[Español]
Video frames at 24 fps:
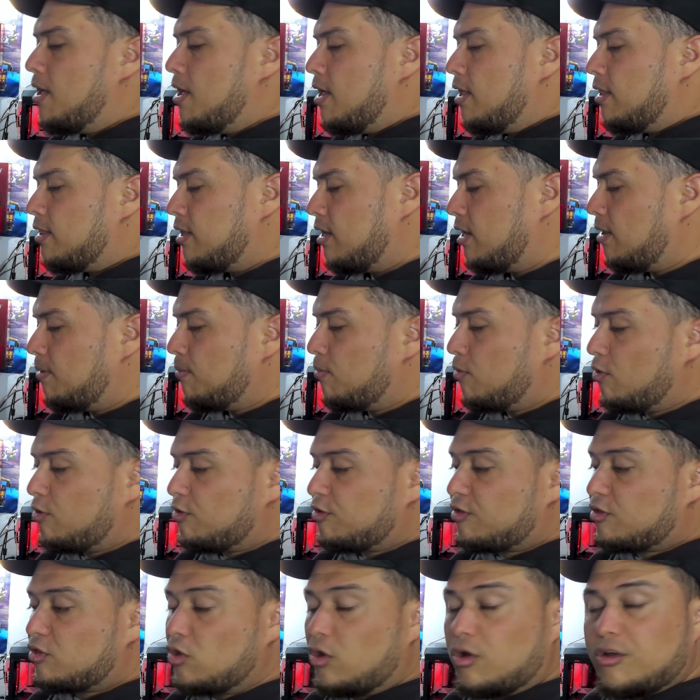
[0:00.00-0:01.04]

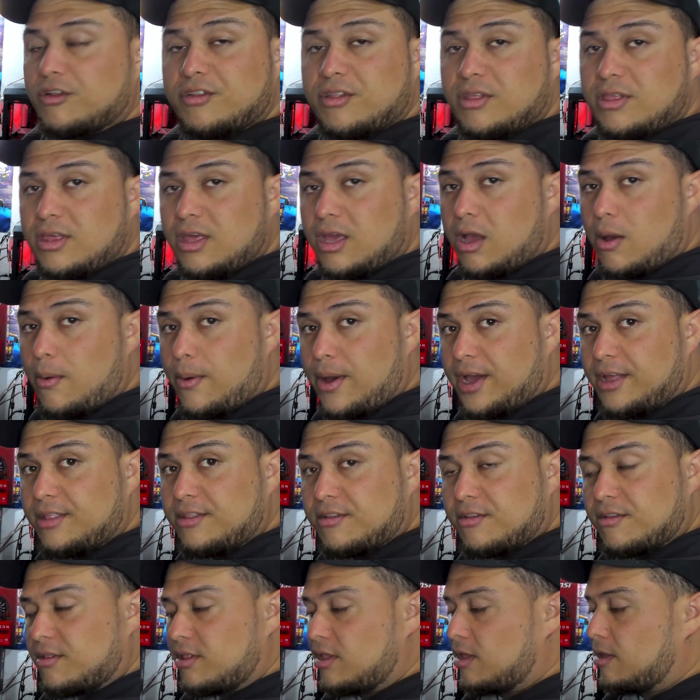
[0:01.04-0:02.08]
tenemos 12 GB
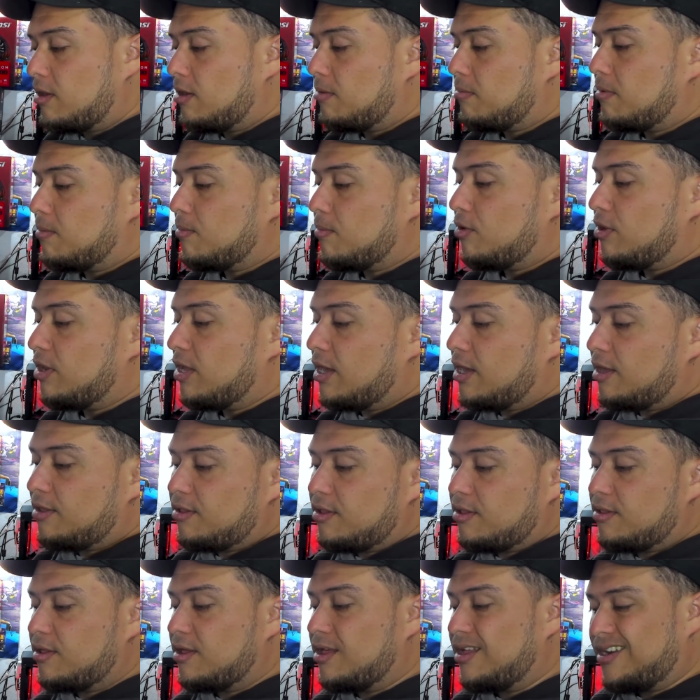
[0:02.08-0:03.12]
de memoria
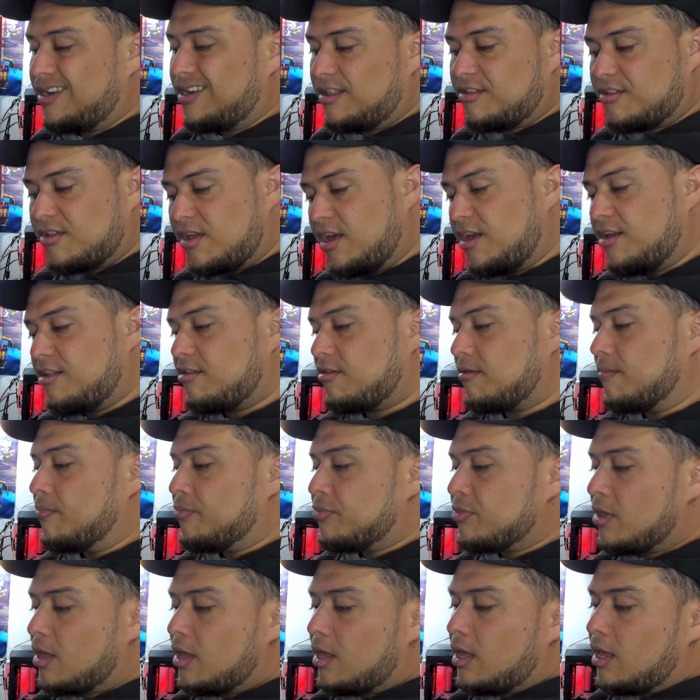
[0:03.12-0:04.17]
GDDR6
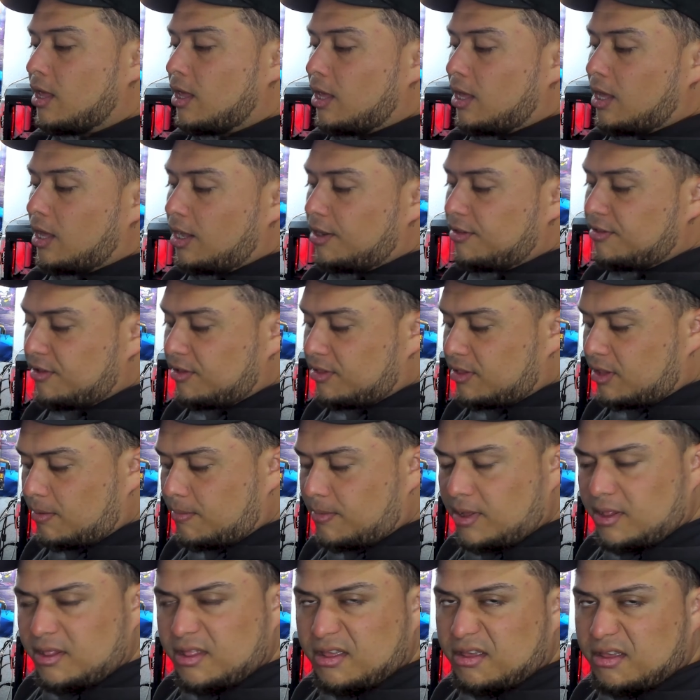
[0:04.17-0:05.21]
el
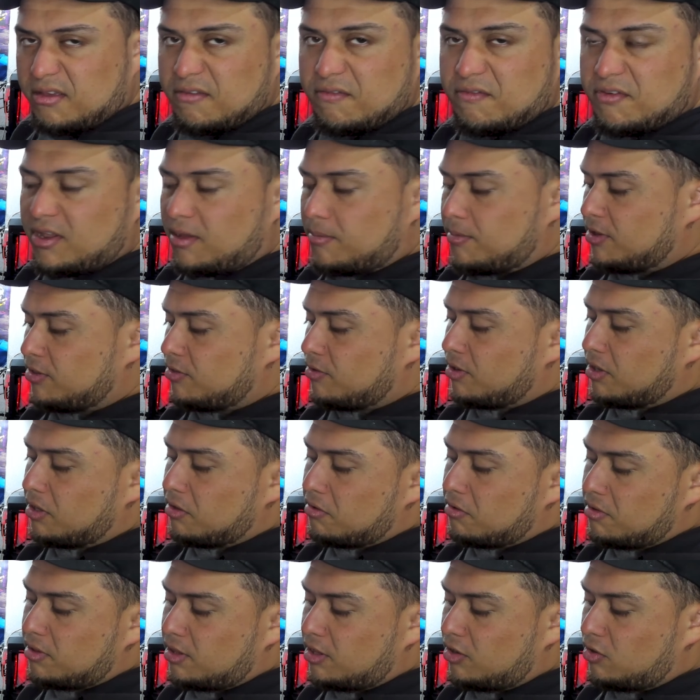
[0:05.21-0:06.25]
sistema de enfriamiento que
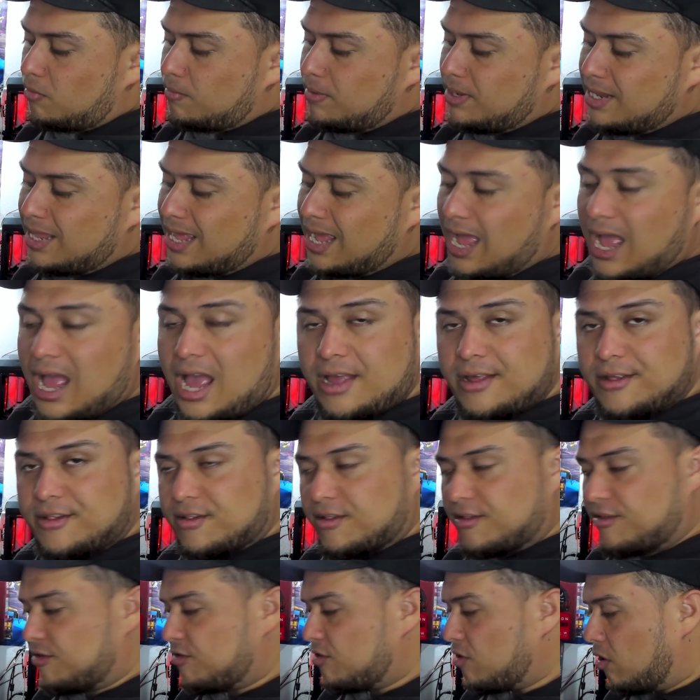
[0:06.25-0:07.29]
ellos denominan Ice
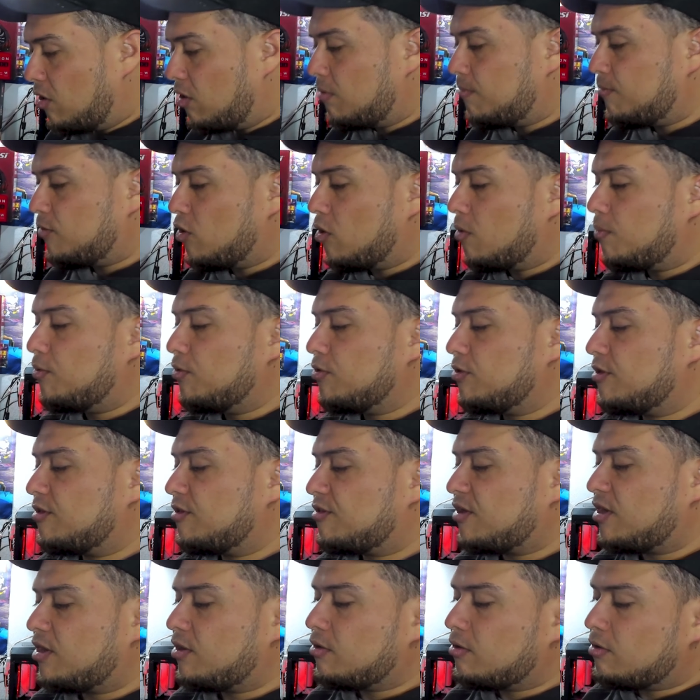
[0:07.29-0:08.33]
Storm
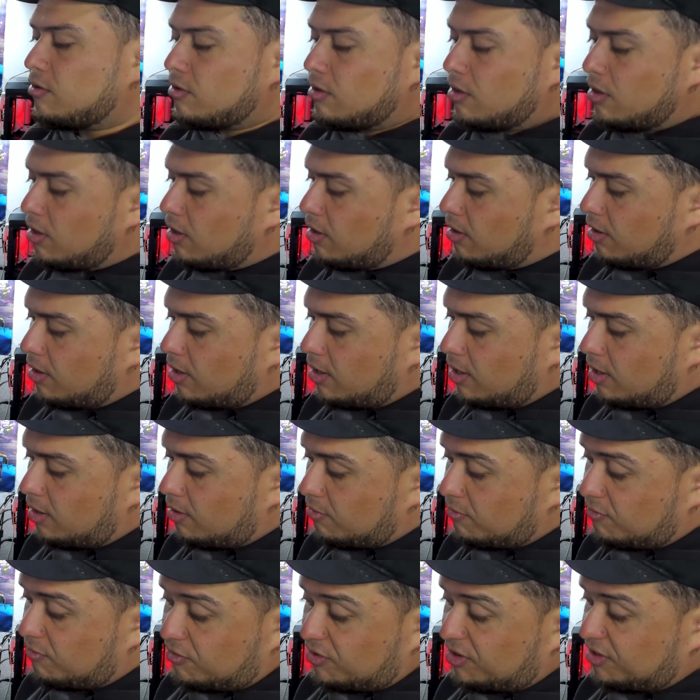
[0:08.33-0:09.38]
2.0,
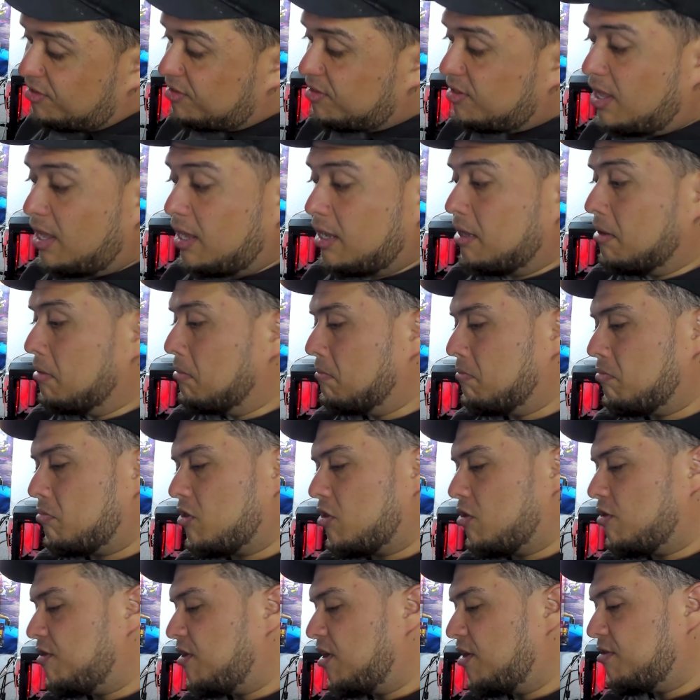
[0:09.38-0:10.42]
el Tech,
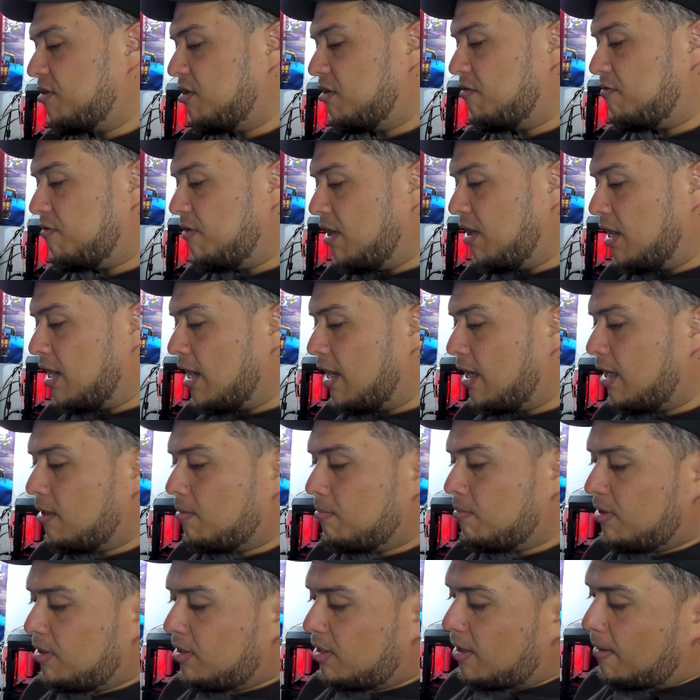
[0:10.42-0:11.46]
no sé qué significa,
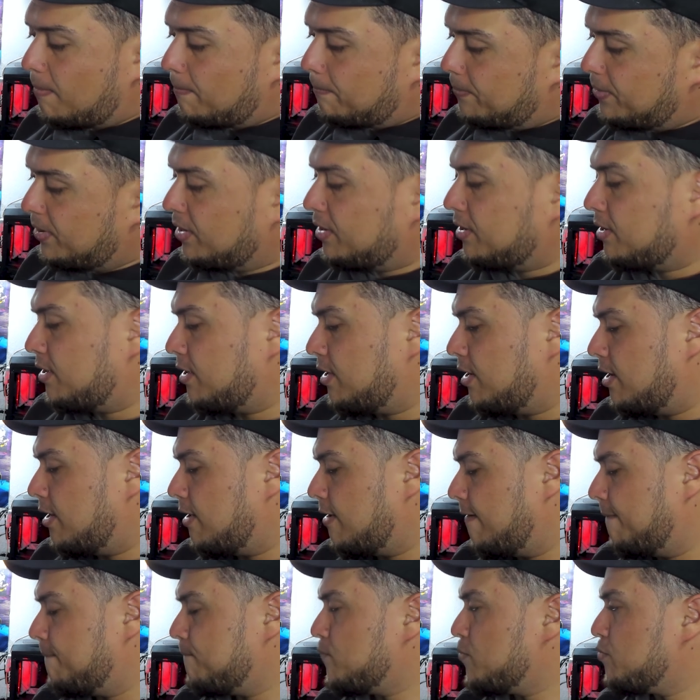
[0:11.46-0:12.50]
Nvidia Ampere, que es
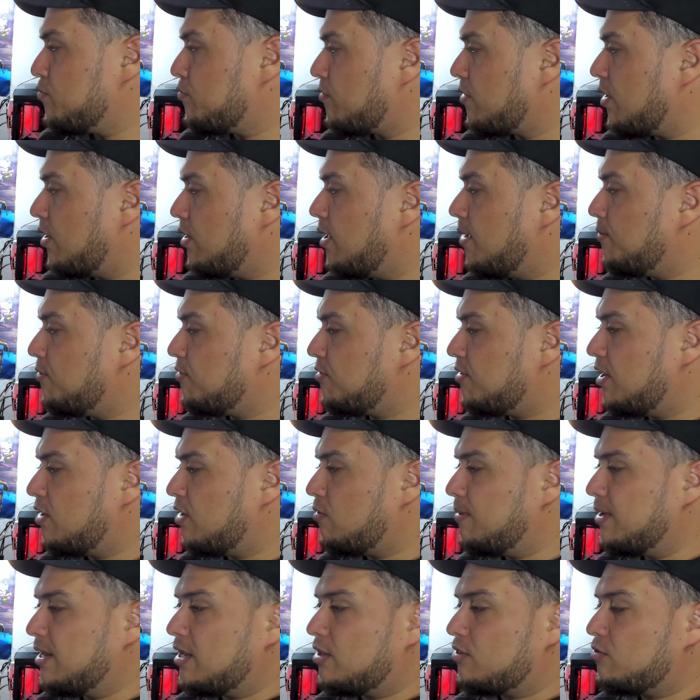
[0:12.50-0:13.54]
la, digamos, la
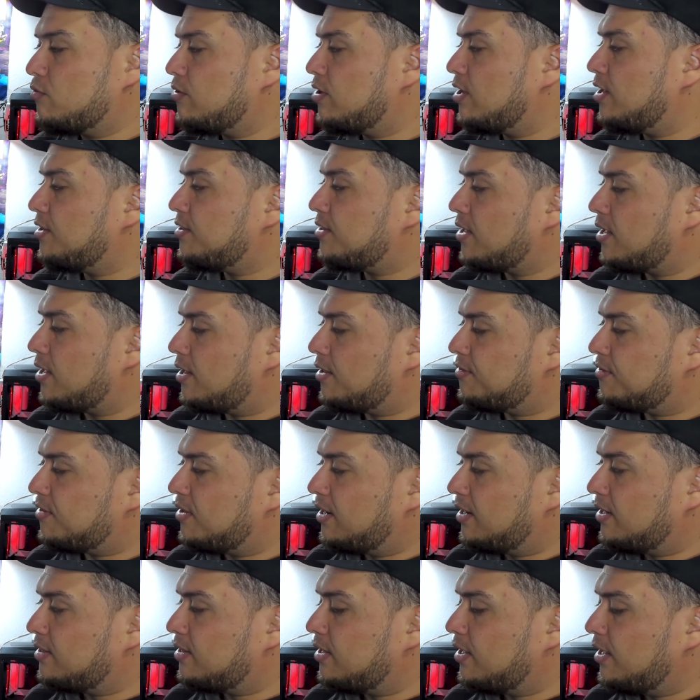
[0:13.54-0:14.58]
nomenclatura de estas
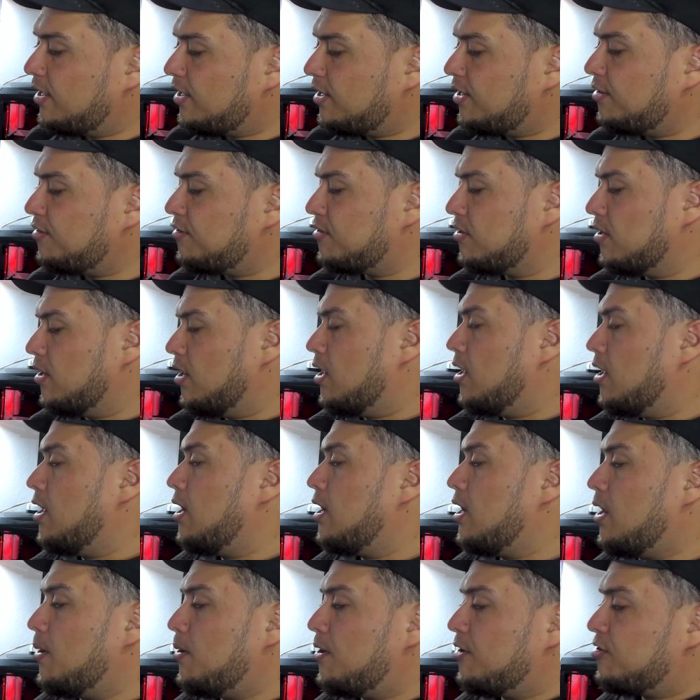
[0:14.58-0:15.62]
RTX,
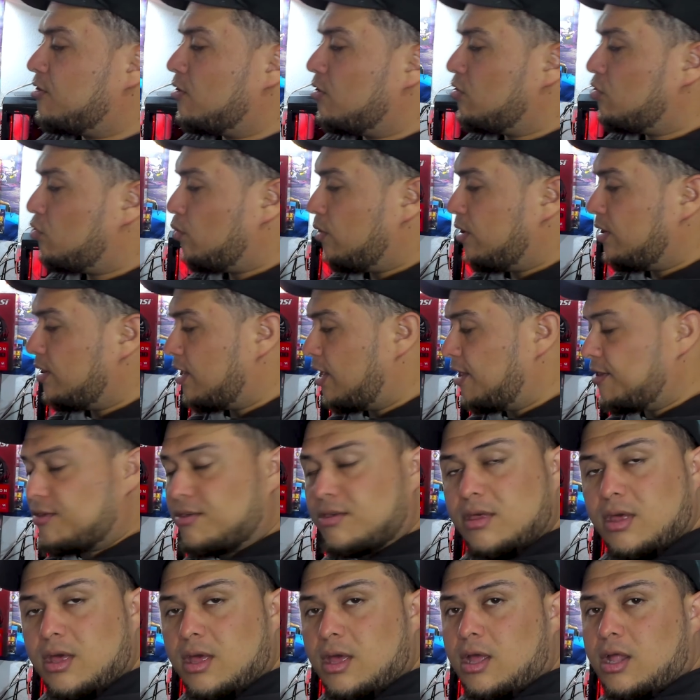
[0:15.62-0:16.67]
la versión Twin
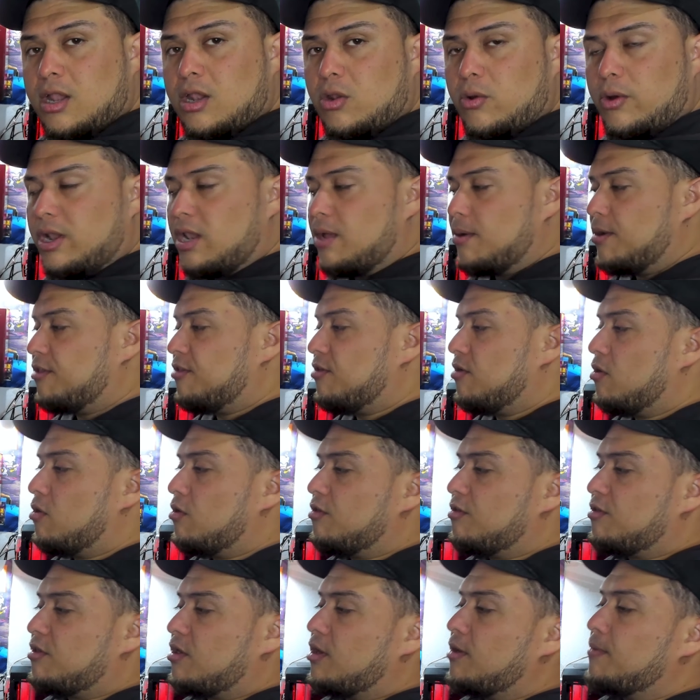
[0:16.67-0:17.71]
Edge no es la versión
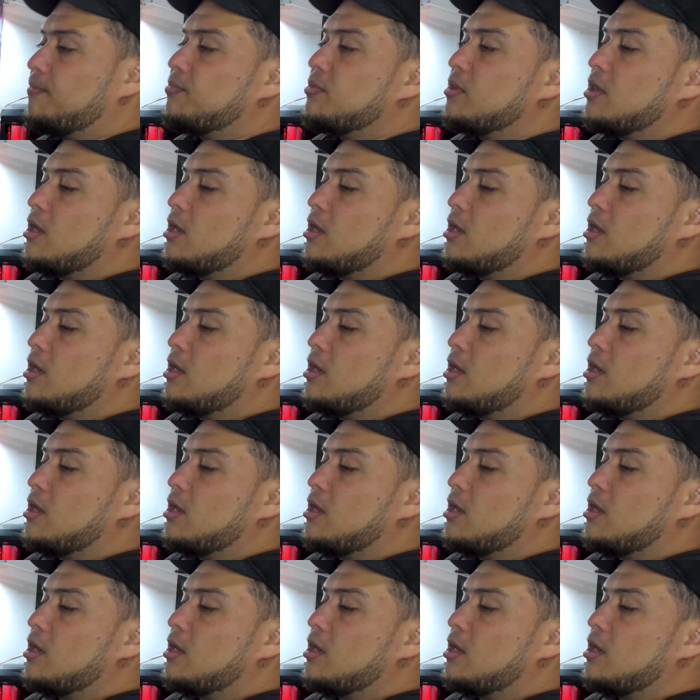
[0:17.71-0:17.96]
OC,